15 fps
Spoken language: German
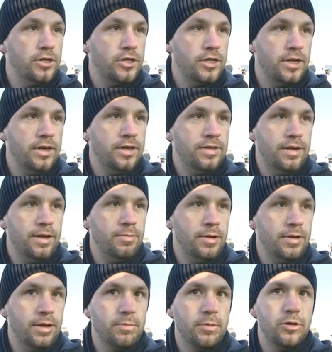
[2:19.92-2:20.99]
anstellt, hat
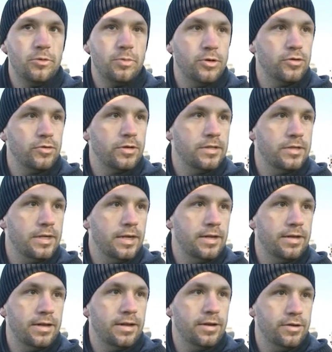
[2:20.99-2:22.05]
man ja im Hinspiel schon
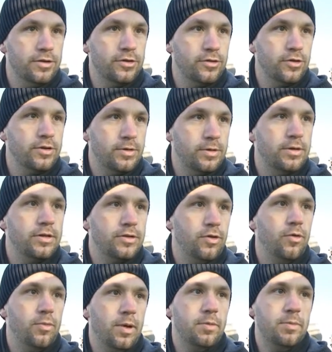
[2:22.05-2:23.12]
gesehen, dann äh, sollte das auch